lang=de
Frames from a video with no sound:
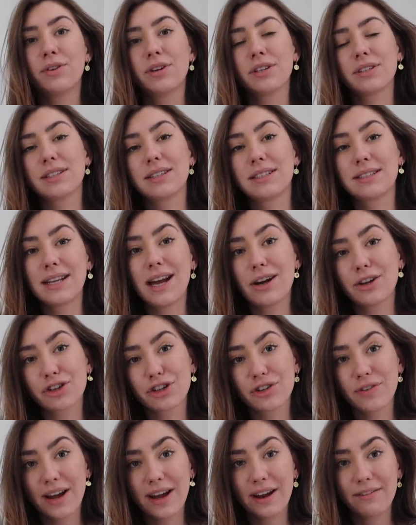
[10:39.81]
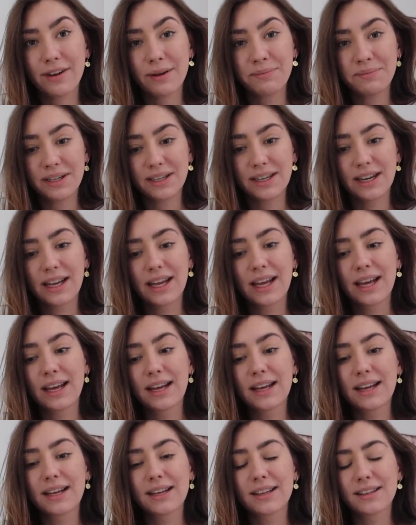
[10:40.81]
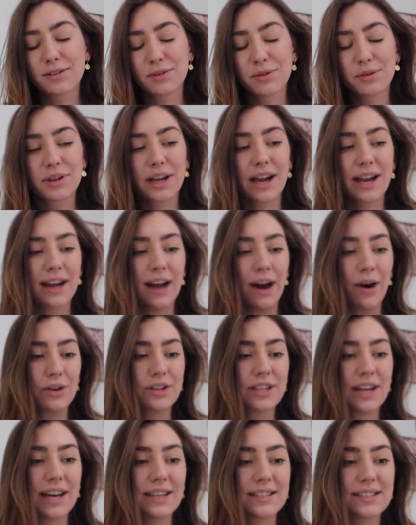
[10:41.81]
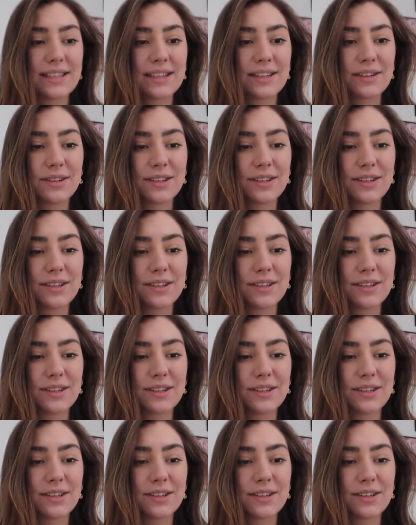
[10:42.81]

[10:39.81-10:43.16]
Und es ist sehr schwer, wenn man so unreine Haut hat.